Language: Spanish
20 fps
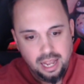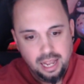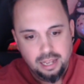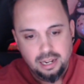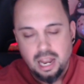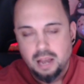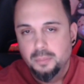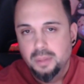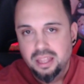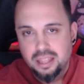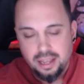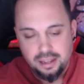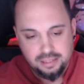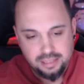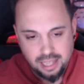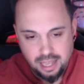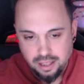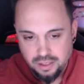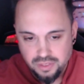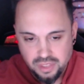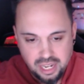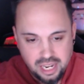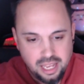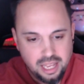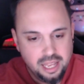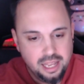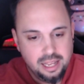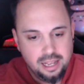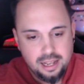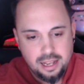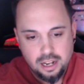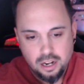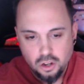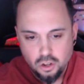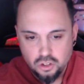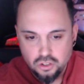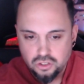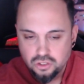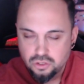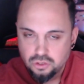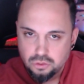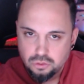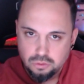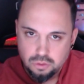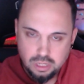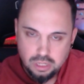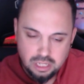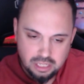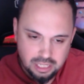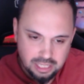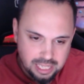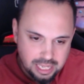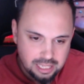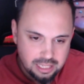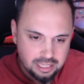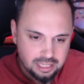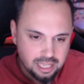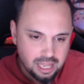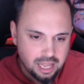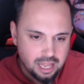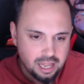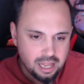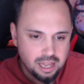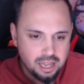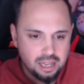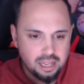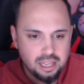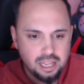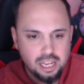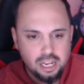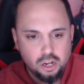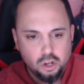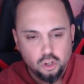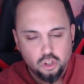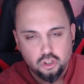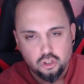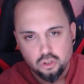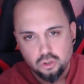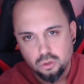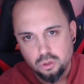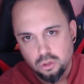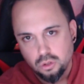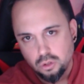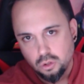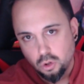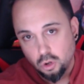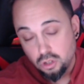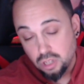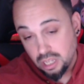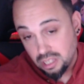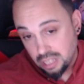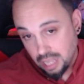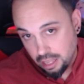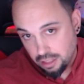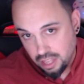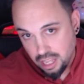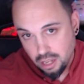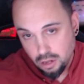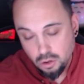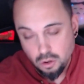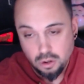La media está entre los 70 eh, y los 85.